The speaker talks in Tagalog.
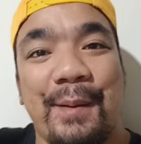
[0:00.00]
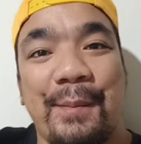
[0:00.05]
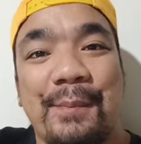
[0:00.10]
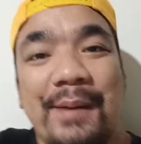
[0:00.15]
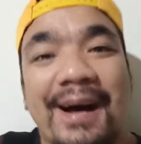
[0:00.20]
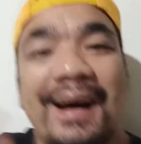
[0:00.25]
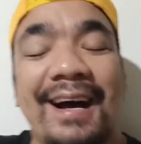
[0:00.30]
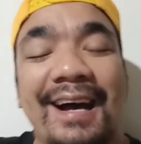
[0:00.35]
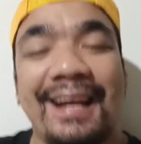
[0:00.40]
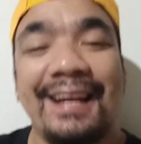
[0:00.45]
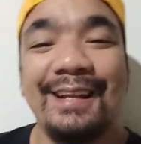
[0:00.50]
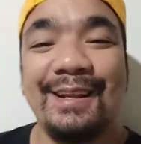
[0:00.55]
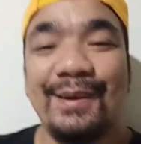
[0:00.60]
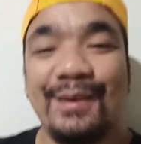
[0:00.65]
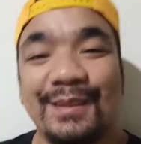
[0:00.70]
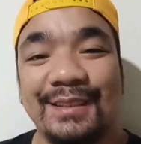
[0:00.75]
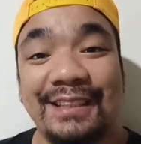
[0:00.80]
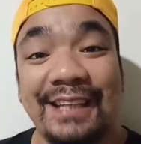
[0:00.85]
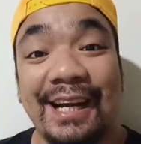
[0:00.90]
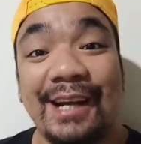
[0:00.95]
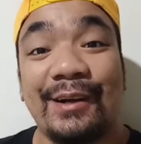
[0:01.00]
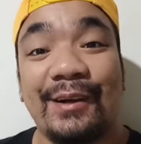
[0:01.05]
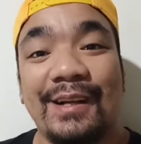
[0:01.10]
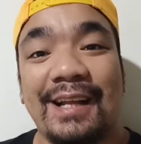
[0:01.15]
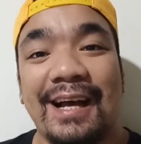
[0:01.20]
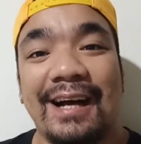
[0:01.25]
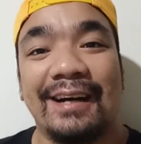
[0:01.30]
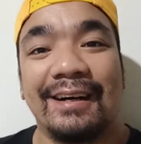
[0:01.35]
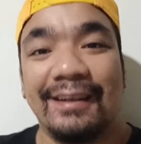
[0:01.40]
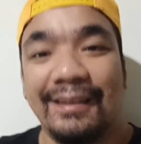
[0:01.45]
Mga kailong, share ko
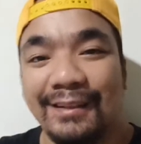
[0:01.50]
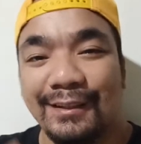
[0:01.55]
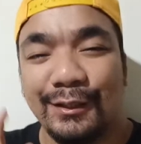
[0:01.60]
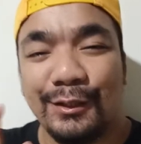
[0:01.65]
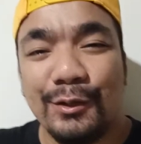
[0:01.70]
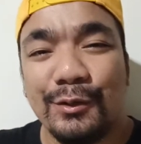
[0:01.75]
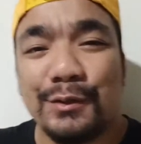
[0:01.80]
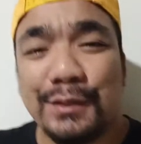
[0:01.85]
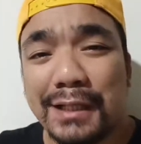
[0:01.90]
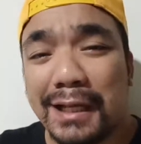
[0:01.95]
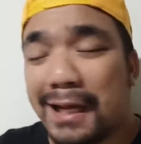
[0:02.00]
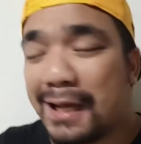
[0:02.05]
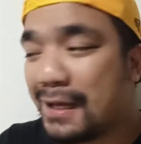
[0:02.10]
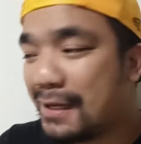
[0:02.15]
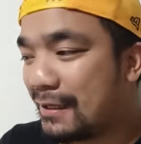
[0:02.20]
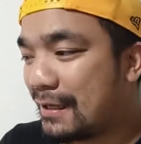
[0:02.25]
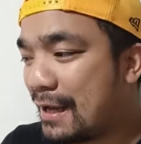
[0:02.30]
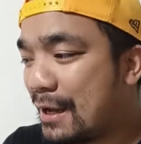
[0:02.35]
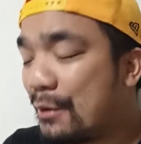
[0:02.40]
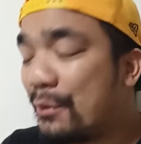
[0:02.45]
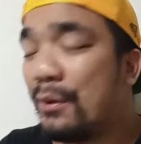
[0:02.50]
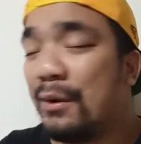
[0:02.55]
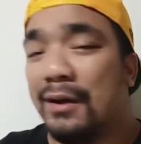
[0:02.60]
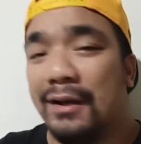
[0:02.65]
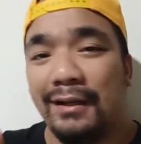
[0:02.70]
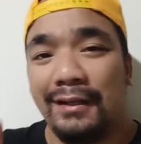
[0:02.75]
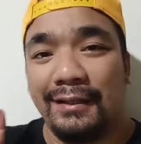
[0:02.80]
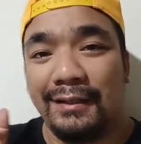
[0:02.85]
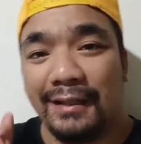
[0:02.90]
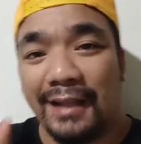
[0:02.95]
lang. Nung isang araw,
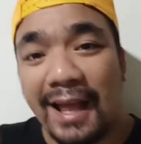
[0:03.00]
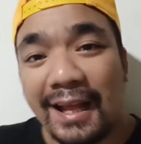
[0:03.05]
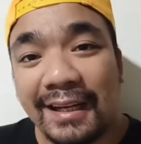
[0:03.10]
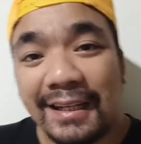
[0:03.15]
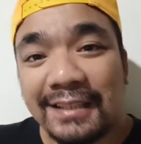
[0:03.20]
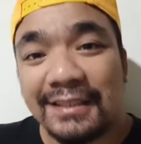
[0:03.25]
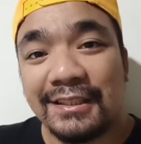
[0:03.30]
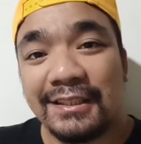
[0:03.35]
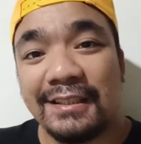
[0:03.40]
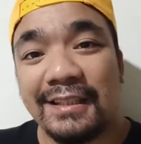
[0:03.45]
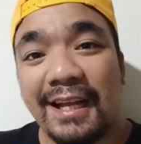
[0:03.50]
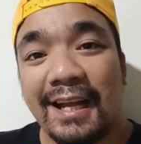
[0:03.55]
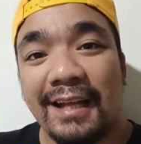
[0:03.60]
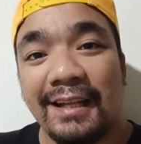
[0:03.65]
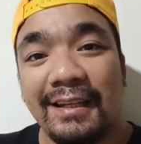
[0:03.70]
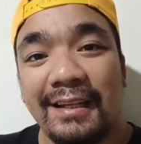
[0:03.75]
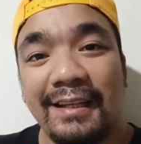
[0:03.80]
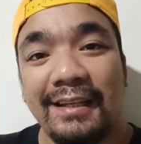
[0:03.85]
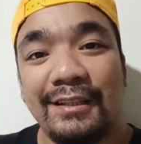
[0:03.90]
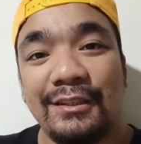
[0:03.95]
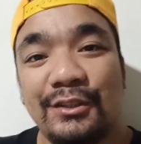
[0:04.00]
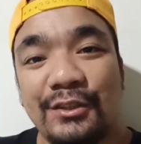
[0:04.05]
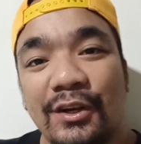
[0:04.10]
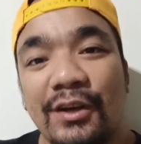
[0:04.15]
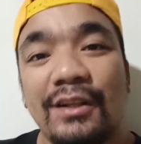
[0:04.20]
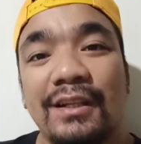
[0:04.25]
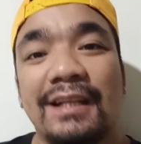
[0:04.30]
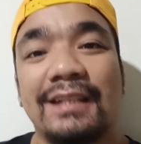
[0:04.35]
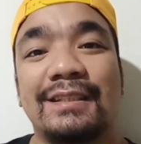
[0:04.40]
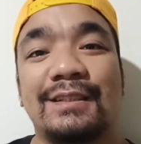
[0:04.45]
na-reach na ni
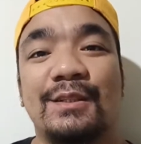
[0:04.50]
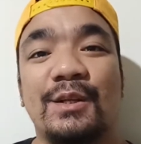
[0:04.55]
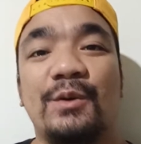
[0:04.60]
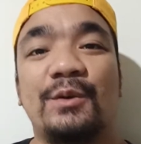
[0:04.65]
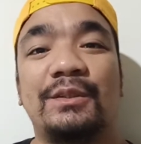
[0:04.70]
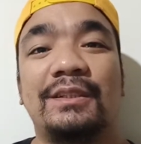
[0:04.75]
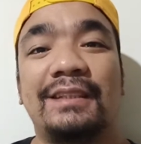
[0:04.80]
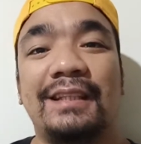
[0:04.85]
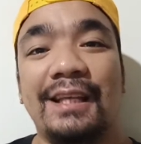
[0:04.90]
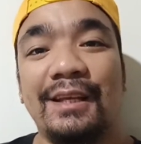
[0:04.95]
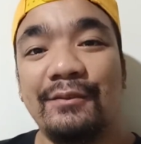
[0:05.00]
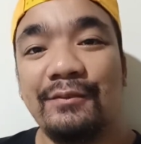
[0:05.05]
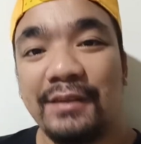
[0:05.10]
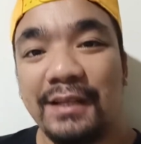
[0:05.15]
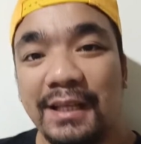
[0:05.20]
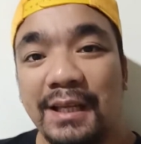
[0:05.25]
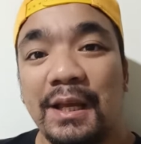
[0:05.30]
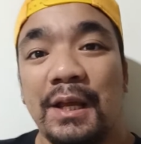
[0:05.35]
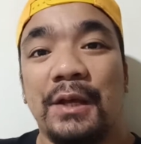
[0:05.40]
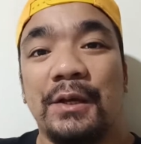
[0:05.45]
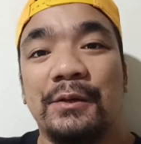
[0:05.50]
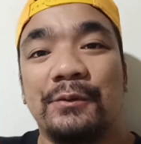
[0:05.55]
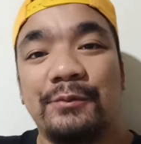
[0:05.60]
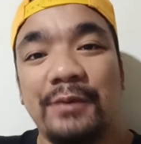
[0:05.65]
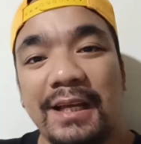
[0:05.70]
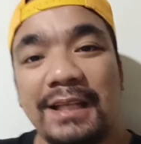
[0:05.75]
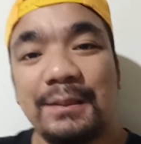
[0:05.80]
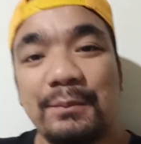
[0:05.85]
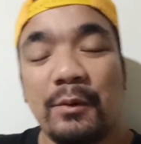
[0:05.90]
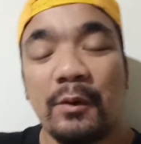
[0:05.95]
Jonas Knows TV
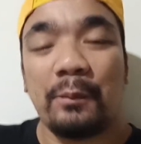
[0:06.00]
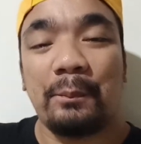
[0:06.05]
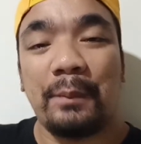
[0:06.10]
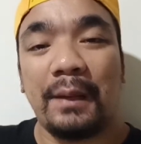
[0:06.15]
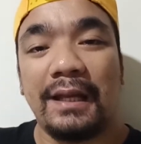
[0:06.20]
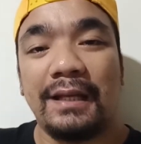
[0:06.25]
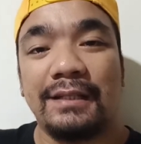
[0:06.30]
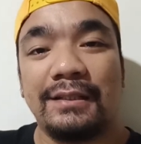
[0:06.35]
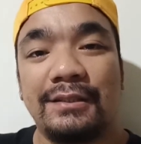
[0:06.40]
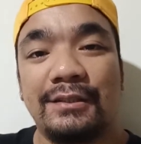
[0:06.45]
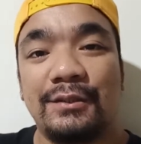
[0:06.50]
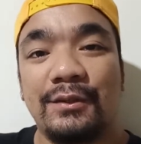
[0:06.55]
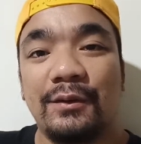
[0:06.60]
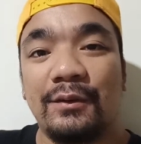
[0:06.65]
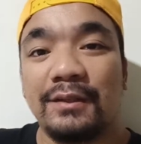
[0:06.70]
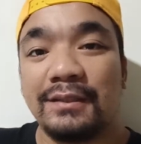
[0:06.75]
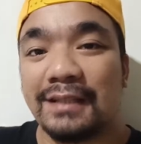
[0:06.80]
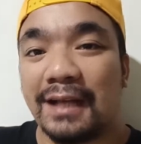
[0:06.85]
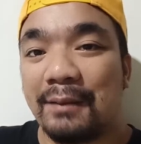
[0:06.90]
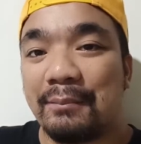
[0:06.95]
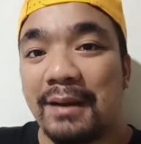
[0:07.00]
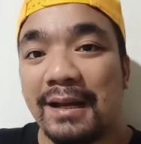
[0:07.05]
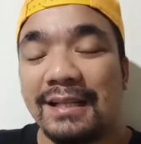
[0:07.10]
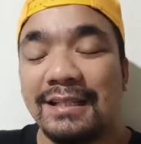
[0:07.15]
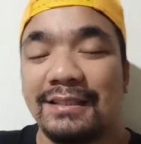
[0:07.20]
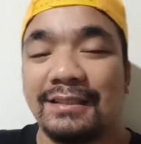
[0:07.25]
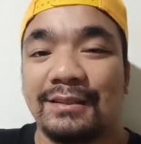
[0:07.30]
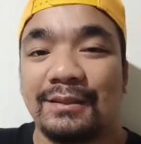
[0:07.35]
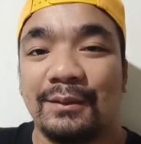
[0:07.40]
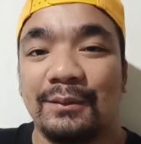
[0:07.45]
Facebook page yung isang
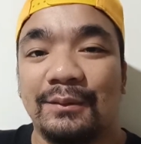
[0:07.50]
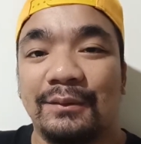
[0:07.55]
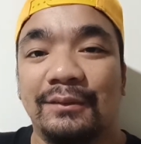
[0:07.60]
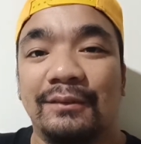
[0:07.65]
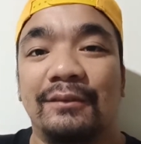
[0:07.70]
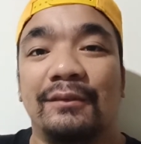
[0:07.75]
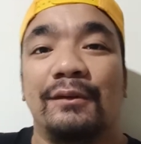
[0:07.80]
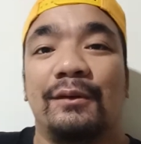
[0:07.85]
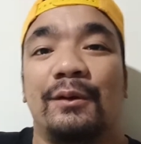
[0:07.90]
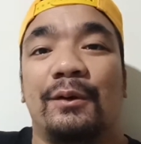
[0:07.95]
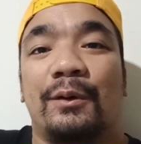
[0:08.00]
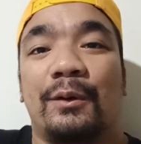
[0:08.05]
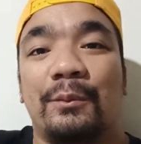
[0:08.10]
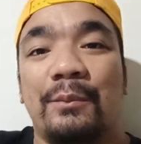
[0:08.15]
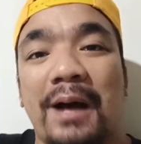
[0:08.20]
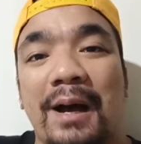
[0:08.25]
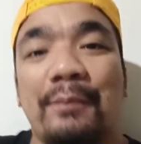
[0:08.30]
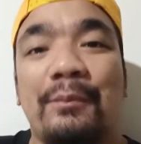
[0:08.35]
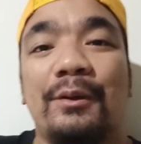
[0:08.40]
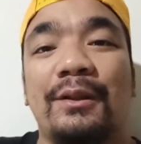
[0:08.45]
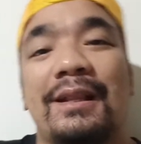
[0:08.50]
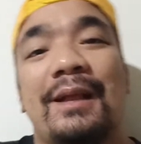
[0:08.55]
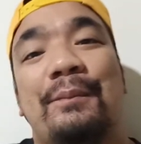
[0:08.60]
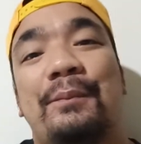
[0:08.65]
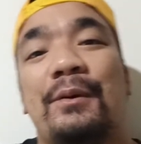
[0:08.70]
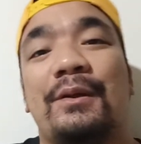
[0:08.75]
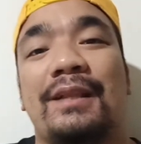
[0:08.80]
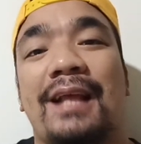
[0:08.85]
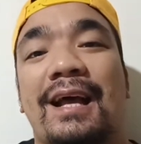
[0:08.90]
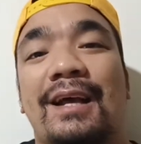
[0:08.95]
milestone. Umabot na
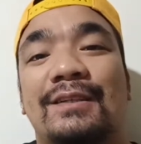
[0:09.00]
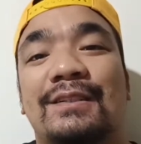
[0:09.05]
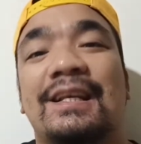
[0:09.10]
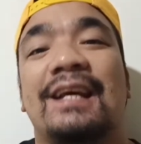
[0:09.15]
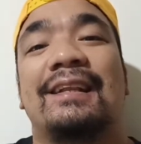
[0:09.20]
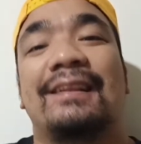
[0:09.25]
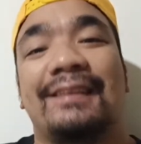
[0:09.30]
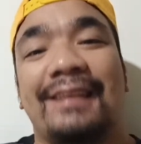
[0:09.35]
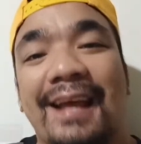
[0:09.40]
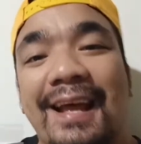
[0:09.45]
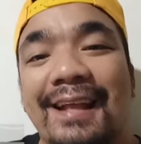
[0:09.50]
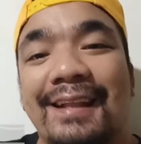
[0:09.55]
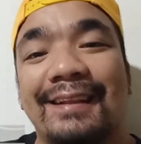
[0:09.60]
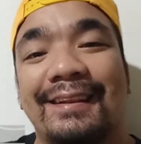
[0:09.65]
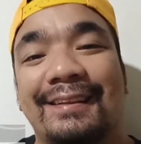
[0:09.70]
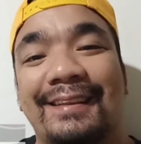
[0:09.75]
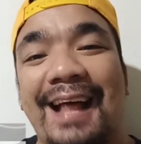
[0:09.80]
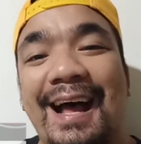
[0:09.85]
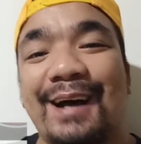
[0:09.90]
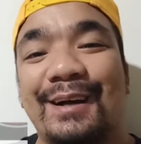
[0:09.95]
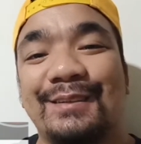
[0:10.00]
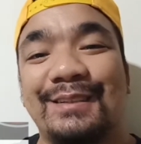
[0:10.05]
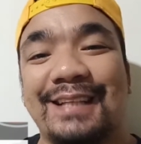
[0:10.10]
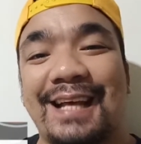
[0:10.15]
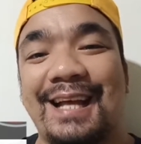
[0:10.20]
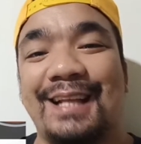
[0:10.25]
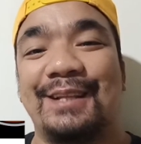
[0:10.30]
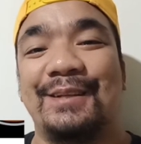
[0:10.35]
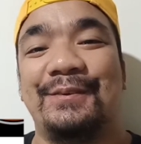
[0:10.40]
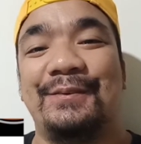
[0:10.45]
po tayo sa 10,000
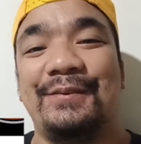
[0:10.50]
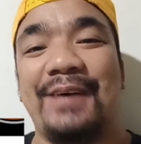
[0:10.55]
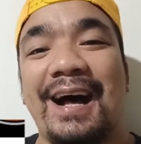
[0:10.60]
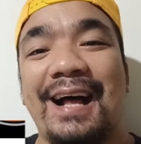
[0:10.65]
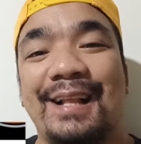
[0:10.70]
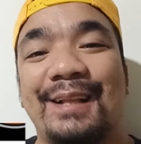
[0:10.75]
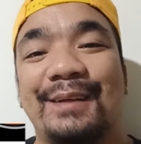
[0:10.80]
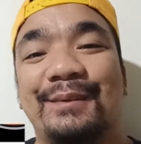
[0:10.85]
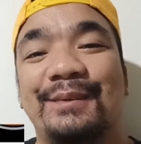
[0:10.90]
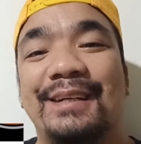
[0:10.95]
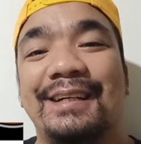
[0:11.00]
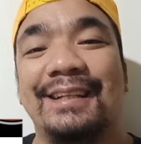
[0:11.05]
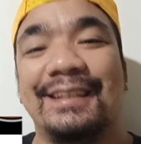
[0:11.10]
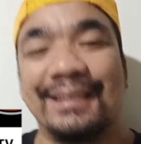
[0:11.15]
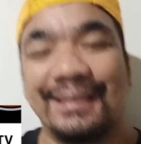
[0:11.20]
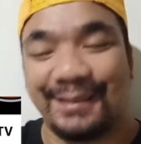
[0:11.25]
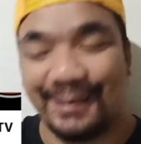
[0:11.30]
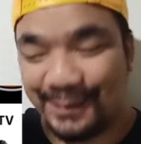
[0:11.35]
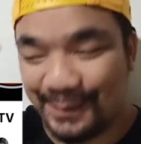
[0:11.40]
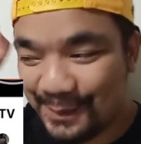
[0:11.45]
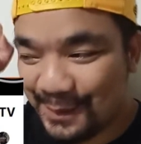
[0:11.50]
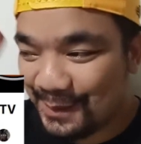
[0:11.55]
followers!